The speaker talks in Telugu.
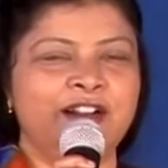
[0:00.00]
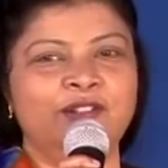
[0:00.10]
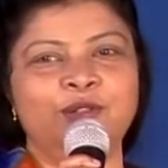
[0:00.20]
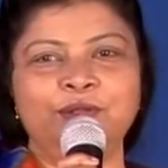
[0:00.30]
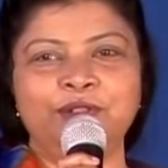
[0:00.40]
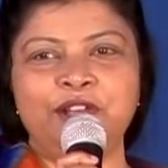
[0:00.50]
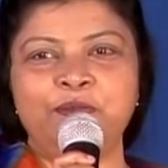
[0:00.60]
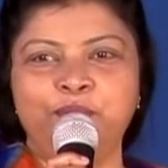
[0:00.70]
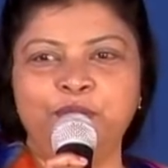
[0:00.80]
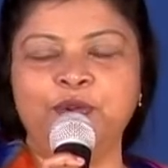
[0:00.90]
కాదు
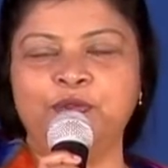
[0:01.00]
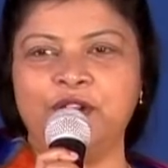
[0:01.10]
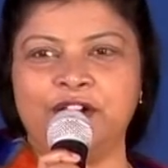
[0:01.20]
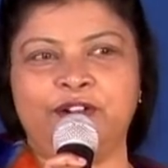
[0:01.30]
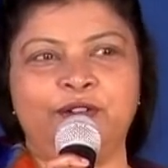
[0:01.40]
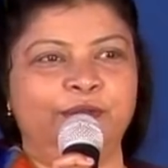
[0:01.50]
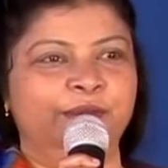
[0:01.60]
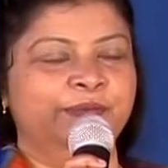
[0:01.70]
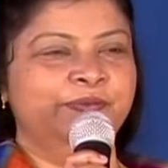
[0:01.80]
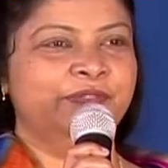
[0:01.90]
ఇప్పుడు వరకు
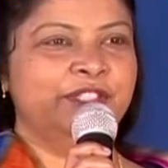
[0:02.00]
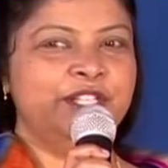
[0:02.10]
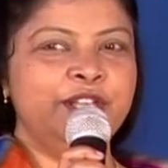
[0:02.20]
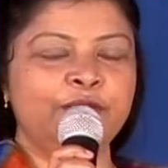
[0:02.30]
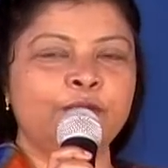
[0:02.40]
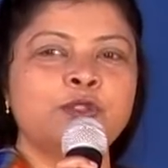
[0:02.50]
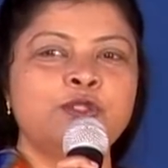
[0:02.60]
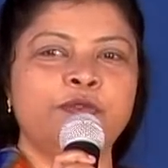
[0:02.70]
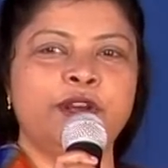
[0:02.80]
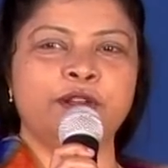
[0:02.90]
ఈరోజు
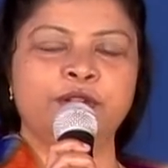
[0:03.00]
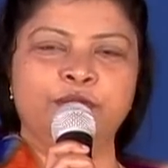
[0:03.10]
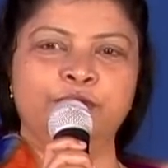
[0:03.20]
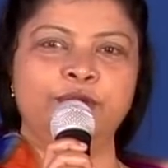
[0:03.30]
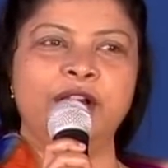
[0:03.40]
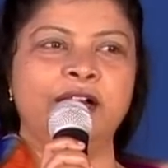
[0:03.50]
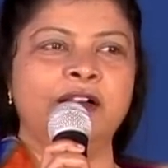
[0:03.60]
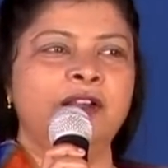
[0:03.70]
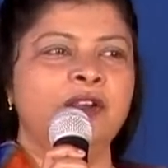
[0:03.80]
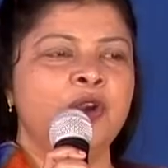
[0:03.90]
వరకు కూడా
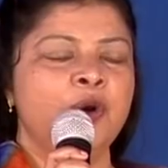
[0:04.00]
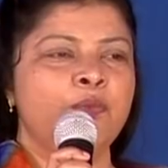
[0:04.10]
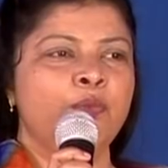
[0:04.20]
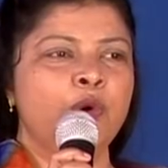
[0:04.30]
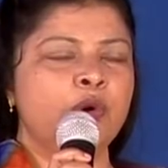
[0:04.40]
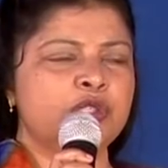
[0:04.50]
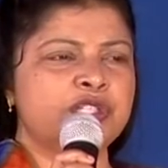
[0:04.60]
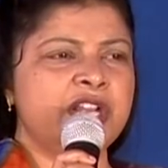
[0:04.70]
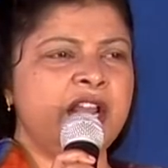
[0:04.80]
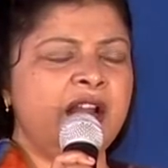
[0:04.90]

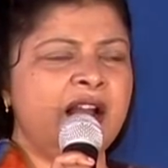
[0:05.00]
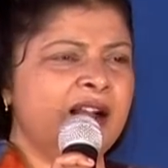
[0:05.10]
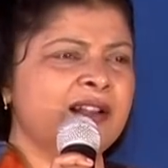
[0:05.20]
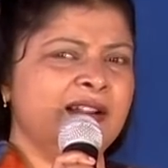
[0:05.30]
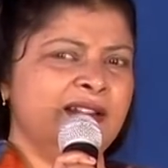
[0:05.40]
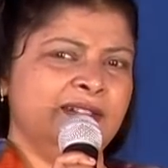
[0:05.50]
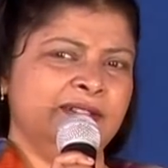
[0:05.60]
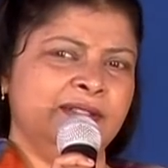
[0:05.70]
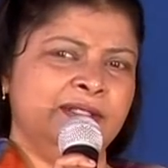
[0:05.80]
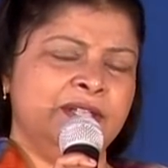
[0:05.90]
మోషేలాగా
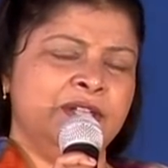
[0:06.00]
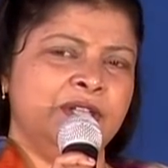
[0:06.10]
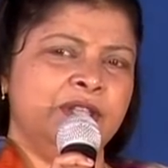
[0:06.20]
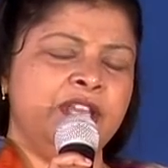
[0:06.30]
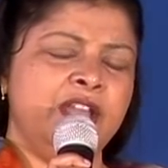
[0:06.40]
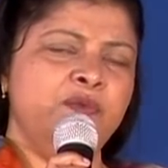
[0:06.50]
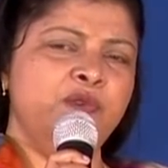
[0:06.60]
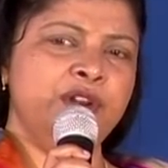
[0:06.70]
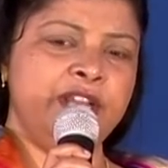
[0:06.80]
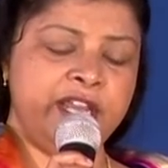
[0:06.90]

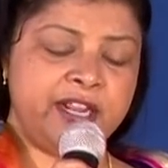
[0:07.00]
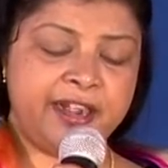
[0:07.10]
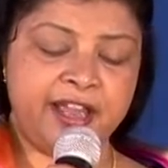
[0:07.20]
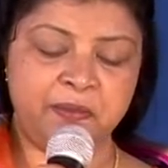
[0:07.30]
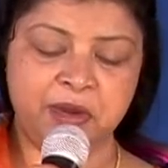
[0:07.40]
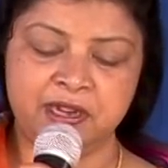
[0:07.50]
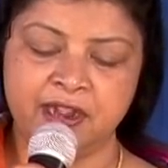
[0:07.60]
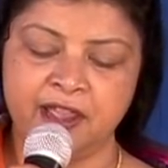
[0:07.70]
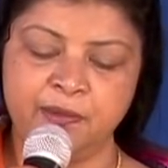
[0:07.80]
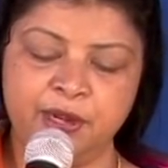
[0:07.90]
దేవుణ్ణి ఇక్కడ ఏమని
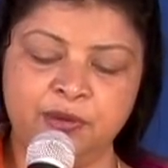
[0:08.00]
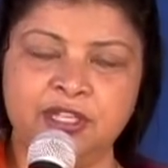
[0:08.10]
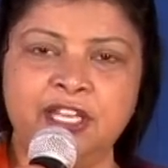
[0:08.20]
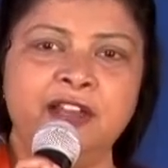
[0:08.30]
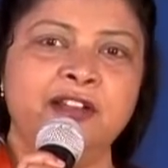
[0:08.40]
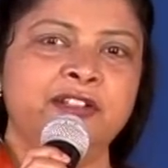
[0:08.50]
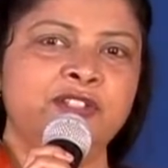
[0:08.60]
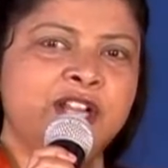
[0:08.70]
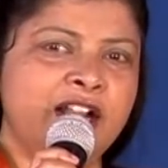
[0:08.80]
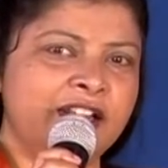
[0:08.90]
రాయబడి ఉంది
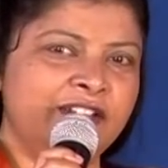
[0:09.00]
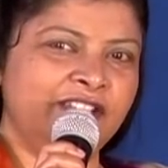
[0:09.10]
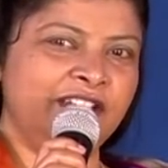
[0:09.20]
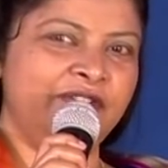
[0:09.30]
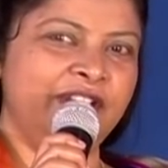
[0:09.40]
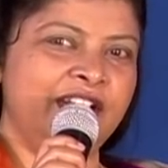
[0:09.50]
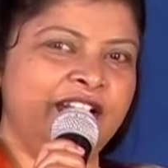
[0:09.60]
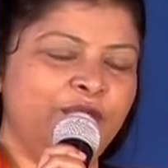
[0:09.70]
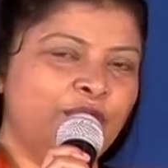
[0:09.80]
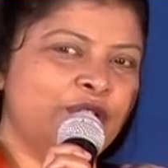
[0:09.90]
జాగ్రత్తగా
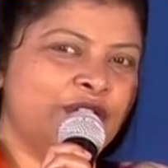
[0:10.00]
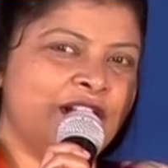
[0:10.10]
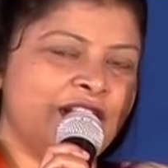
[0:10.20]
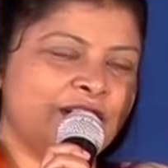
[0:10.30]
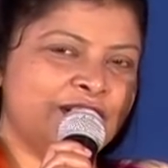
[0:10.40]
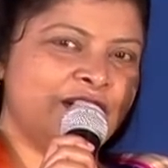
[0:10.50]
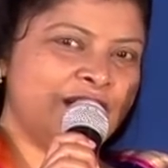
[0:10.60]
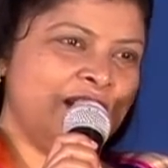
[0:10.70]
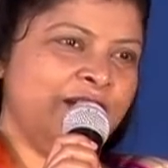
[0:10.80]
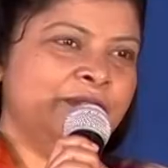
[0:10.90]
వినండి ఒక్కొక్క
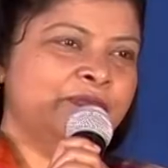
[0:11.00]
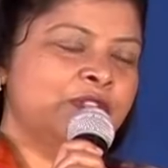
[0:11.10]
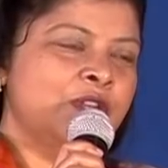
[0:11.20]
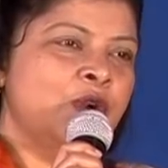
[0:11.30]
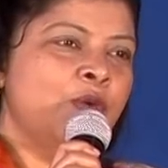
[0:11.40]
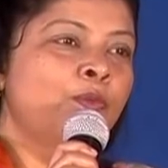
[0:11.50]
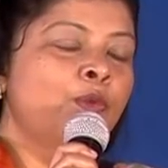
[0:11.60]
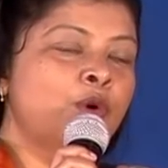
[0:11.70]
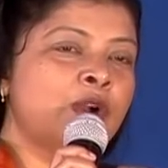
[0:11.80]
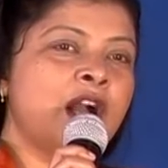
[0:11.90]
అక్షరాలు
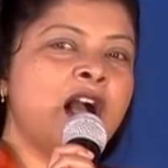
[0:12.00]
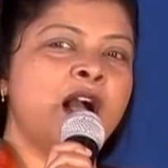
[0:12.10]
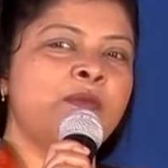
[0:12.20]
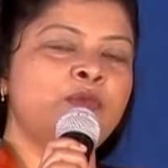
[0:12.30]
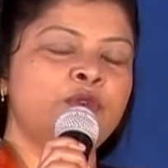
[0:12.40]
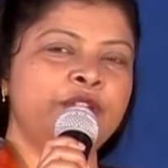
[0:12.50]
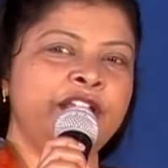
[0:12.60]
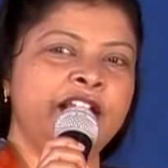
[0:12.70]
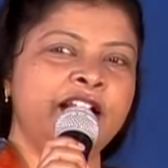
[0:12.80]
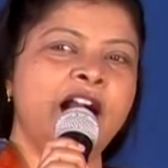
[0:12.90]

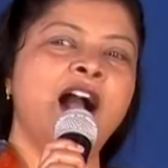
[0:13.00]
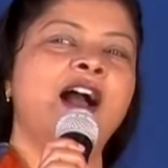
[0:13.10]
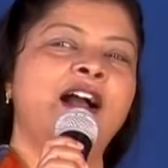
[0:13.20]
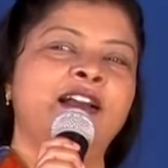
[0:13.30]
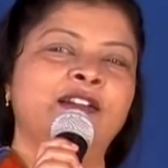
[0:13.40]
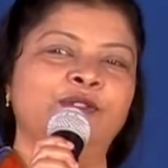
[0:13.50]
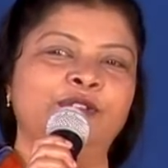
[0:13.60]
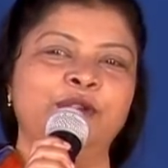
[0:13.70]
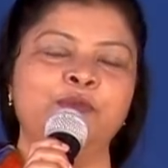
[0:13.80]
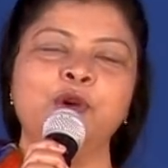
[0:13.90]
ముఖాముఖిగా అని
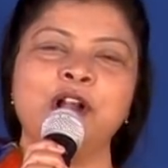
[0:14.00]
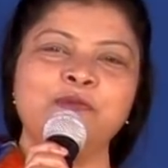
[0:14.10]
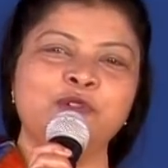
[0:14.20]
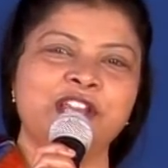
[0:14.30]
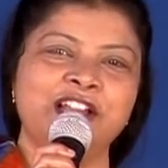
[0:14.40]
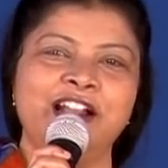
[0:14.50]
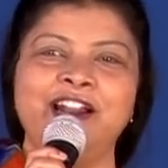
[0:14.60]
ఉంది ముఖాముఖిగా